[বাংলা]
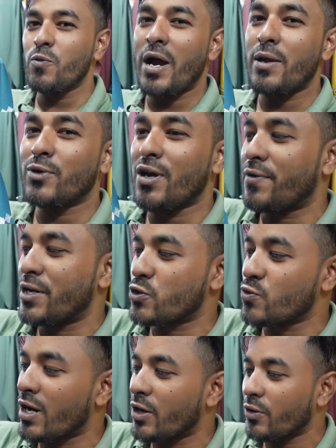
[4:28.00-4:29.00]
নিউ মাইমুনা
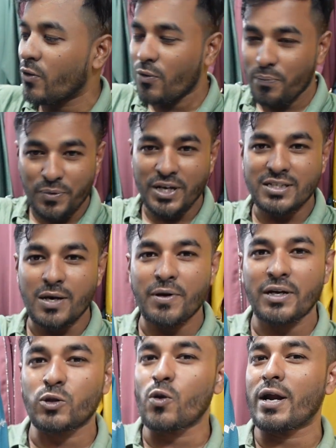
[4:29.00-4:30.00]
ফ্যাশন ওয়ার্ল্ড পেয়ে
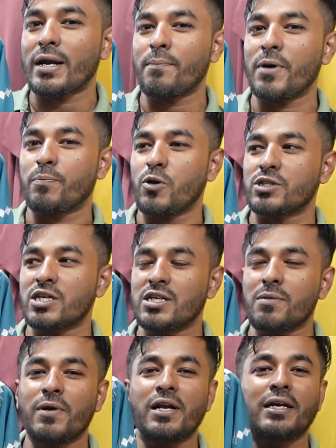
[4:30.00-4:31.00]
যাবেন দোকান নাম্বার
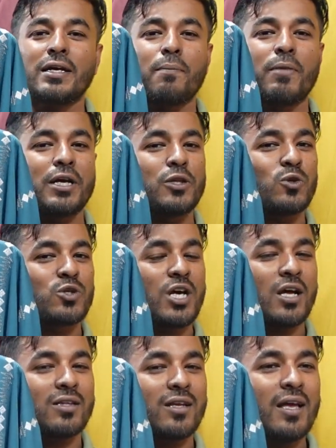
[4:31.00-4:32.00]
পঁচাশি বিল্ডিং নাম্বার কিন্তু
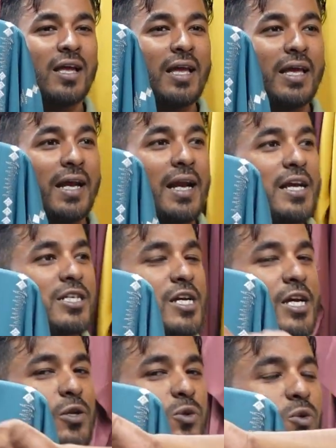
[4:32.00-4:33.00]
সাত এখানে
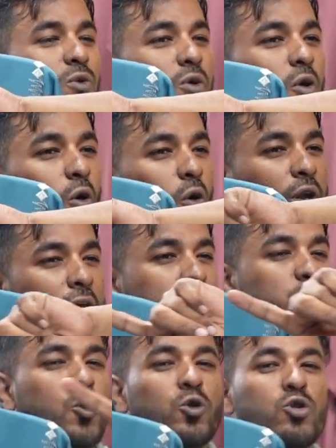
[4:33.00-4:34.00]
এসে কিন্তু অনেক
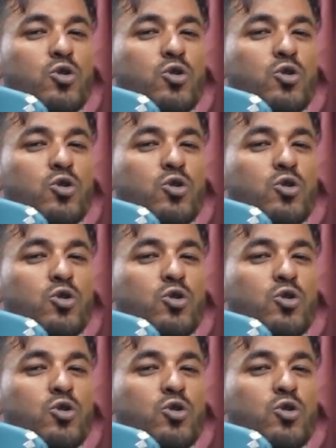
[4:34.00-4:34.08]
শত